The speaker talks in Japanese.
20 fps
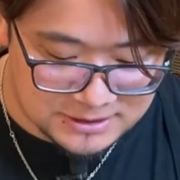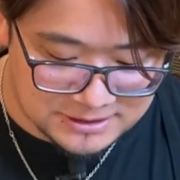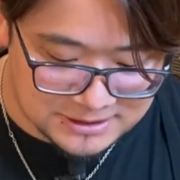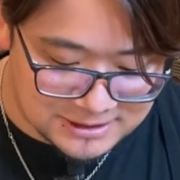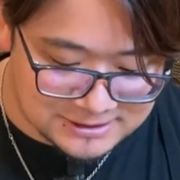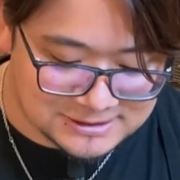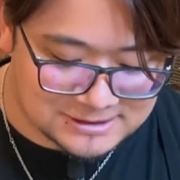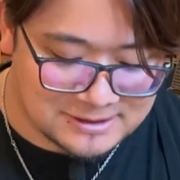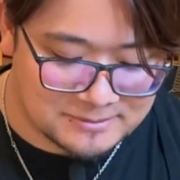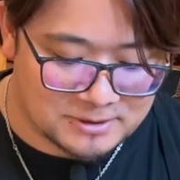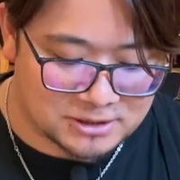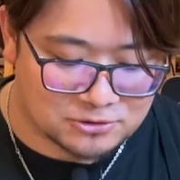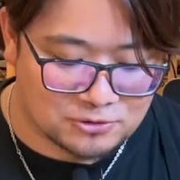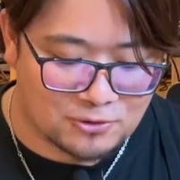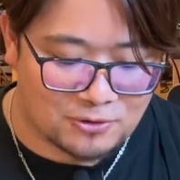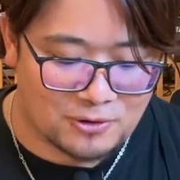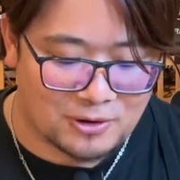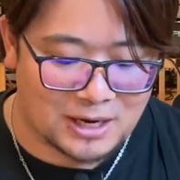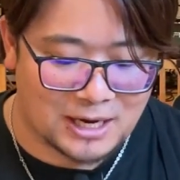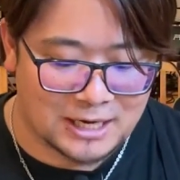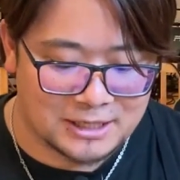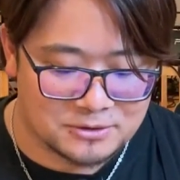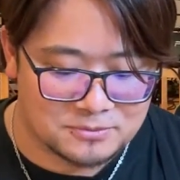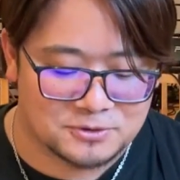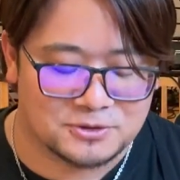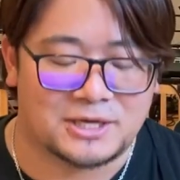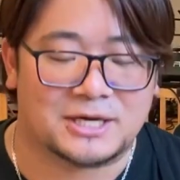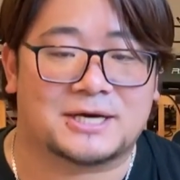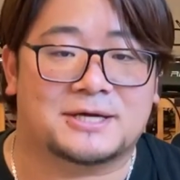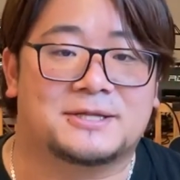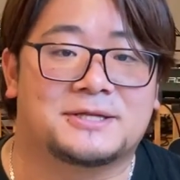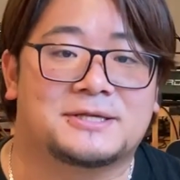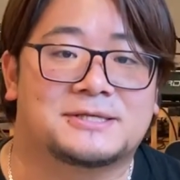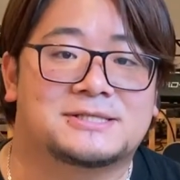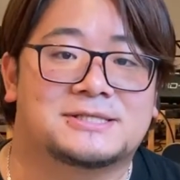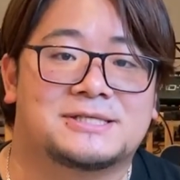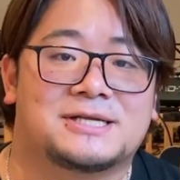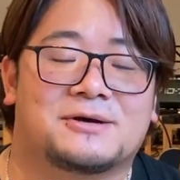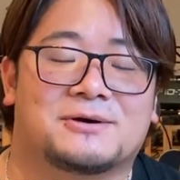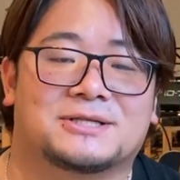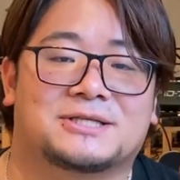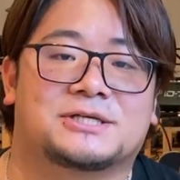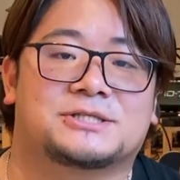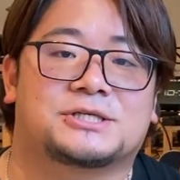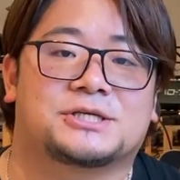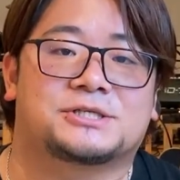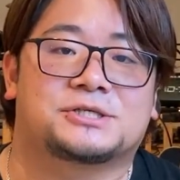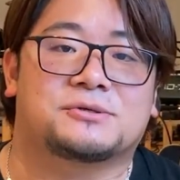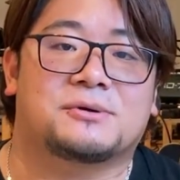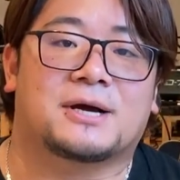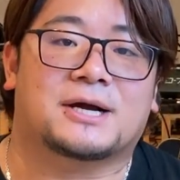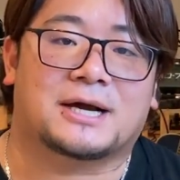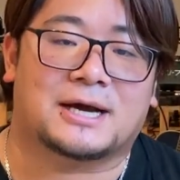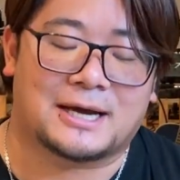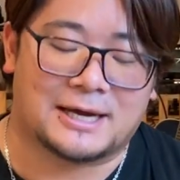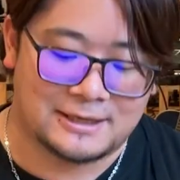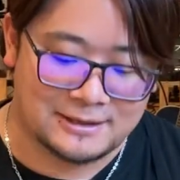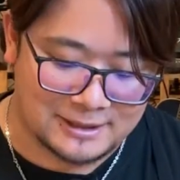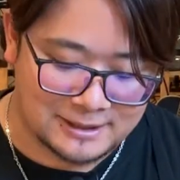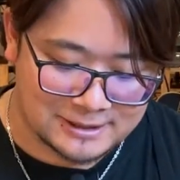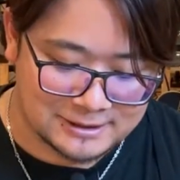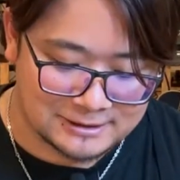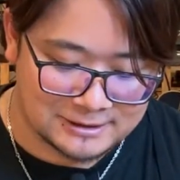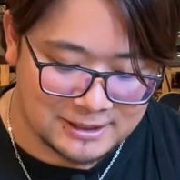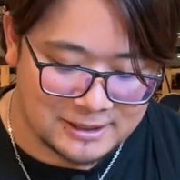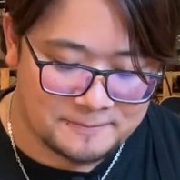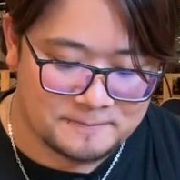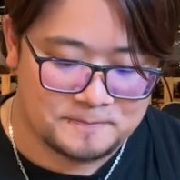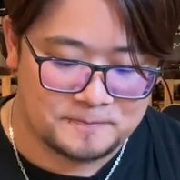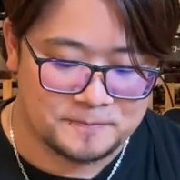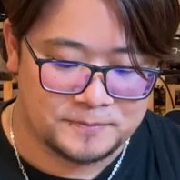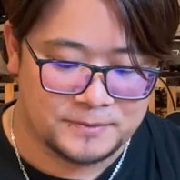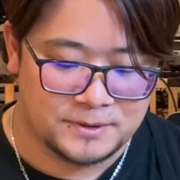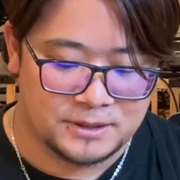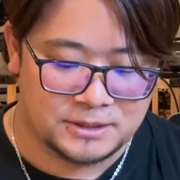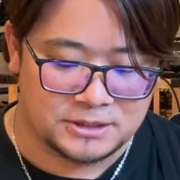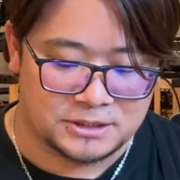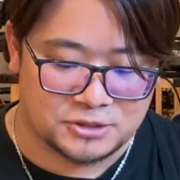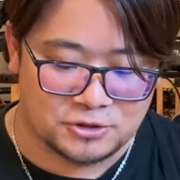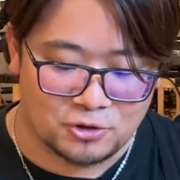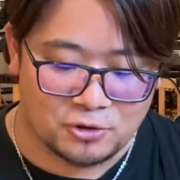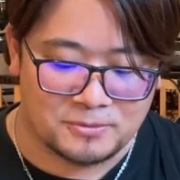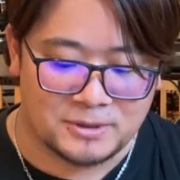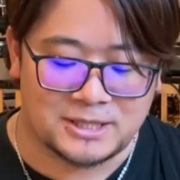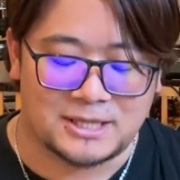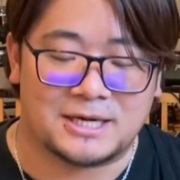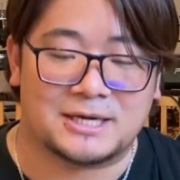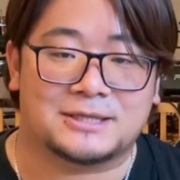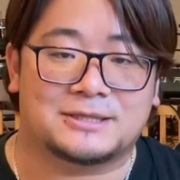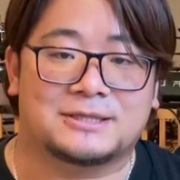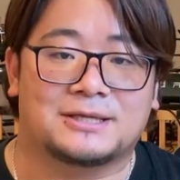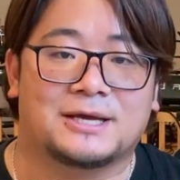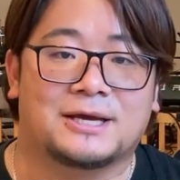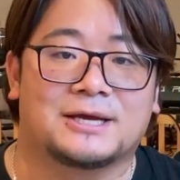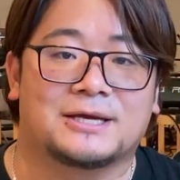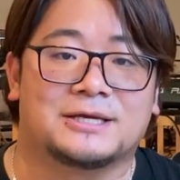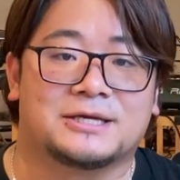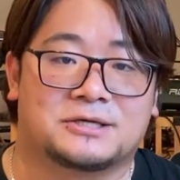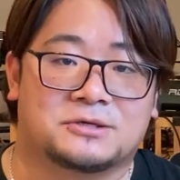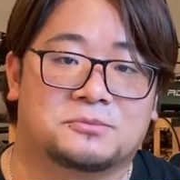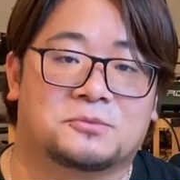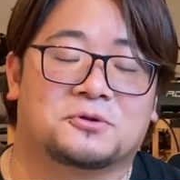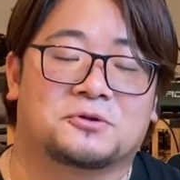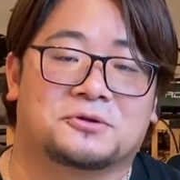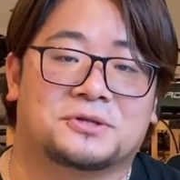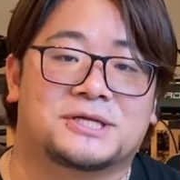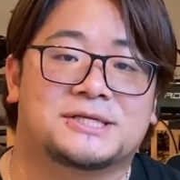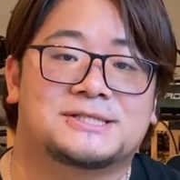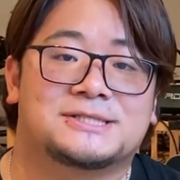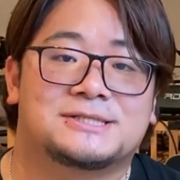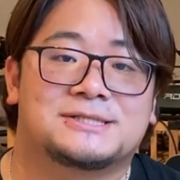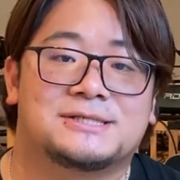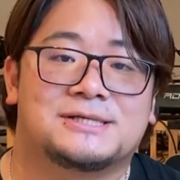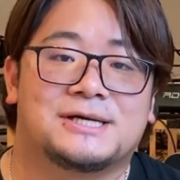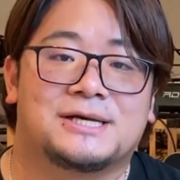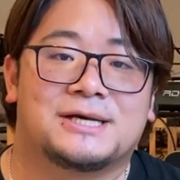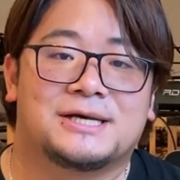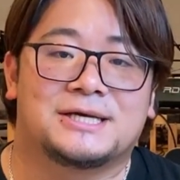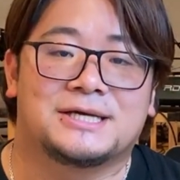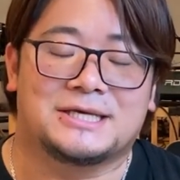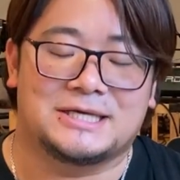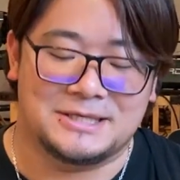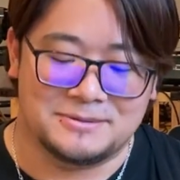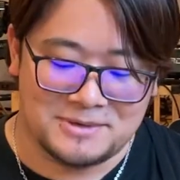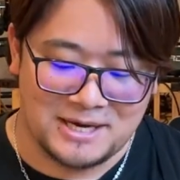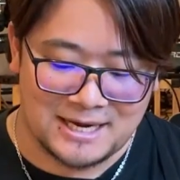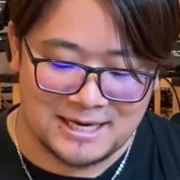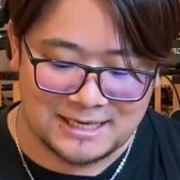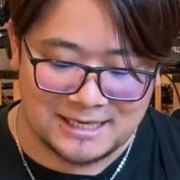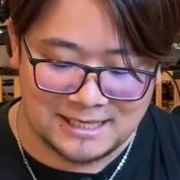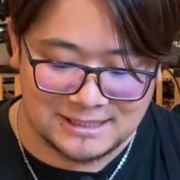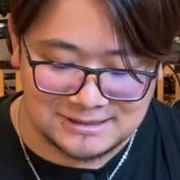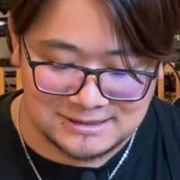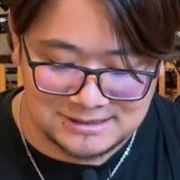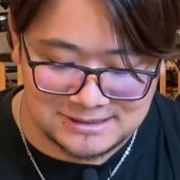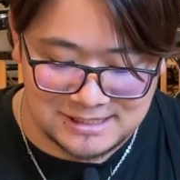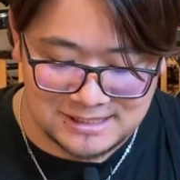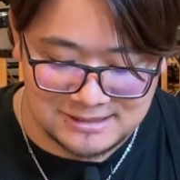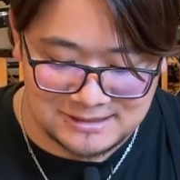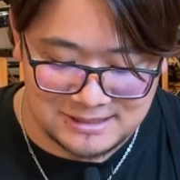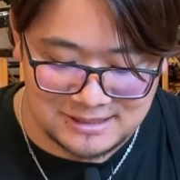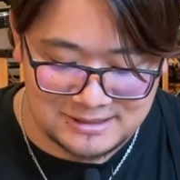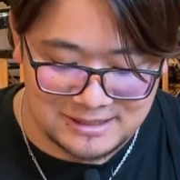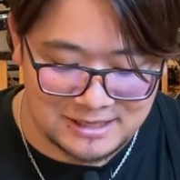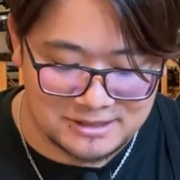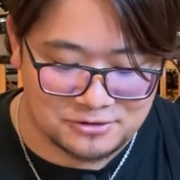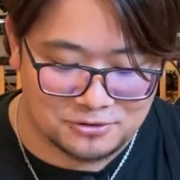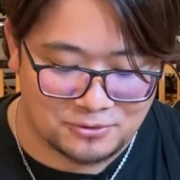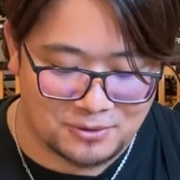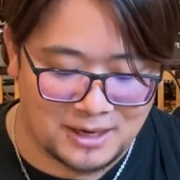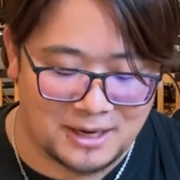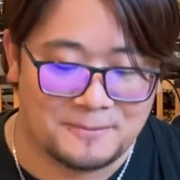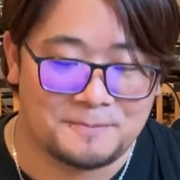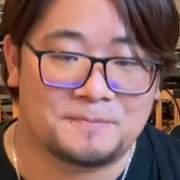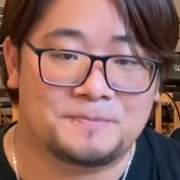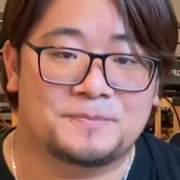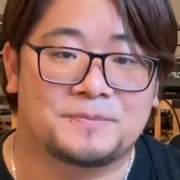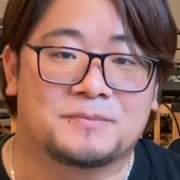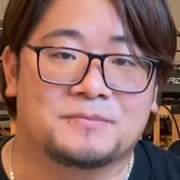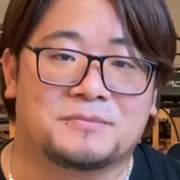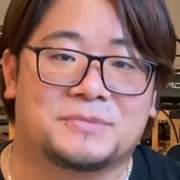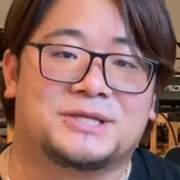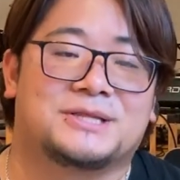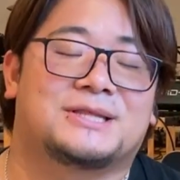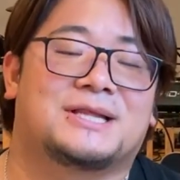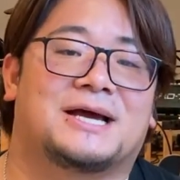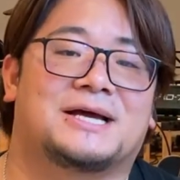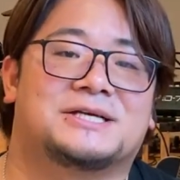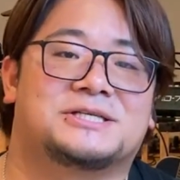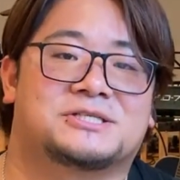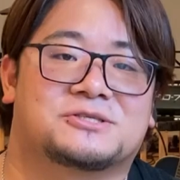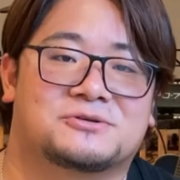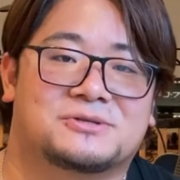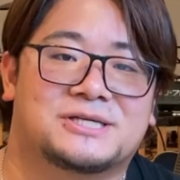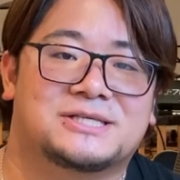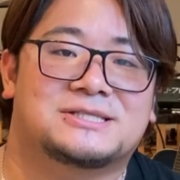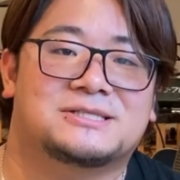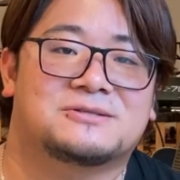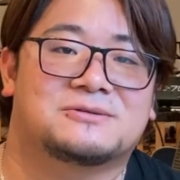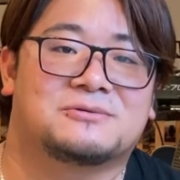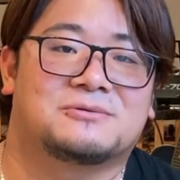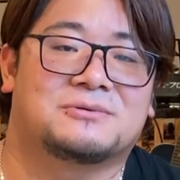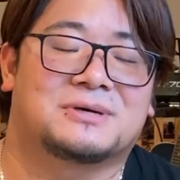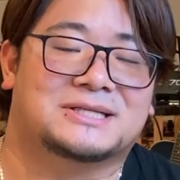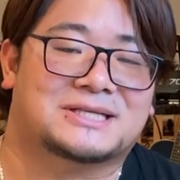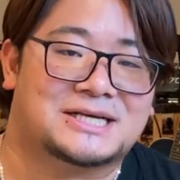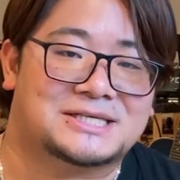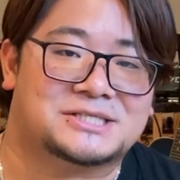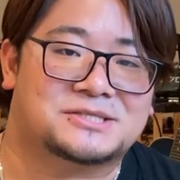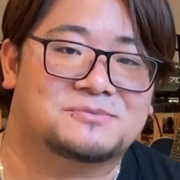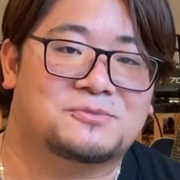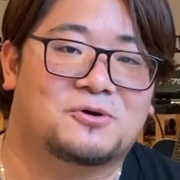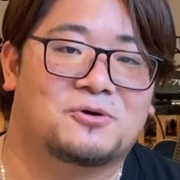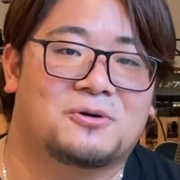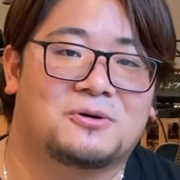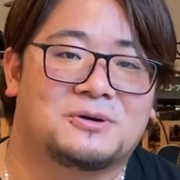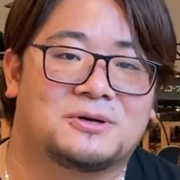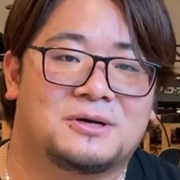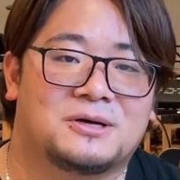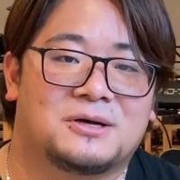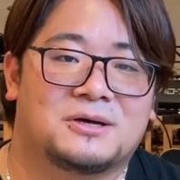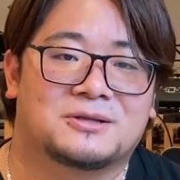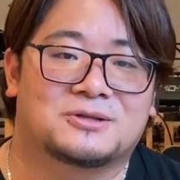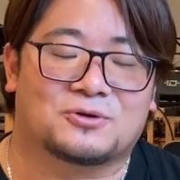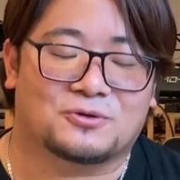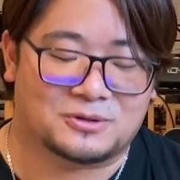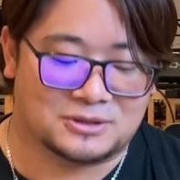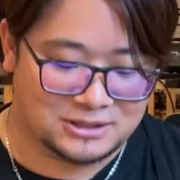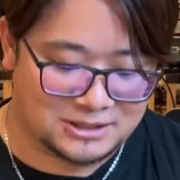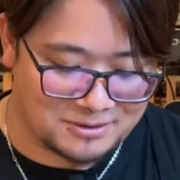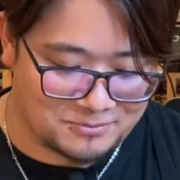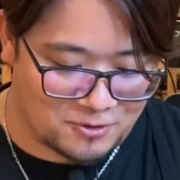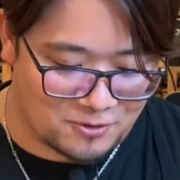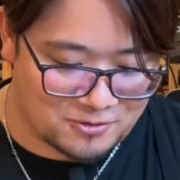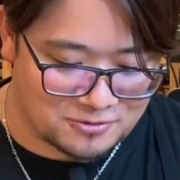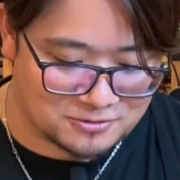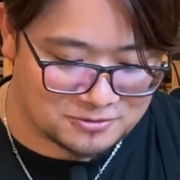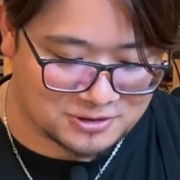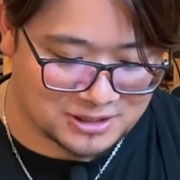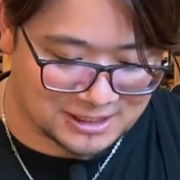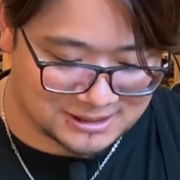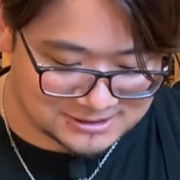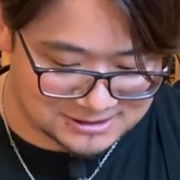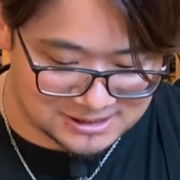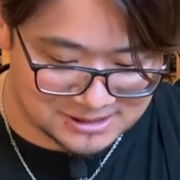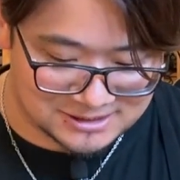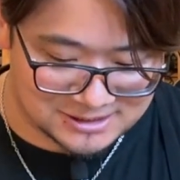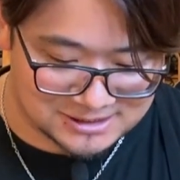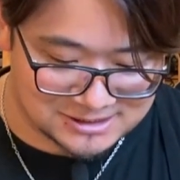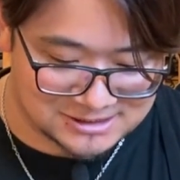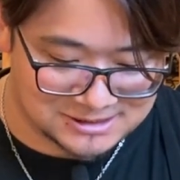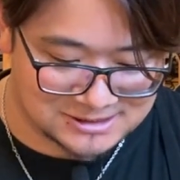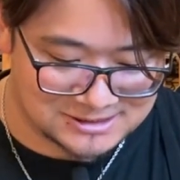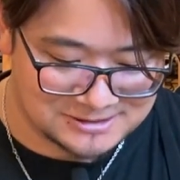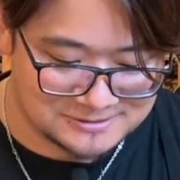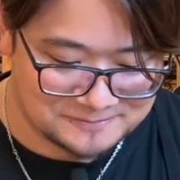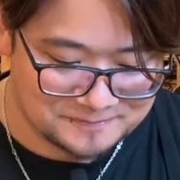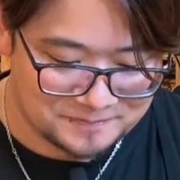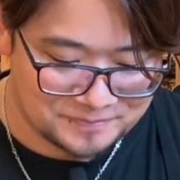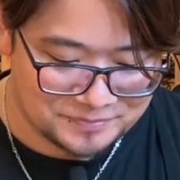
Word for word: イエス様と歩む中でですね私たちは変えられて清められていくものです今完全でないのはみんな一緒です私もとっても不完全です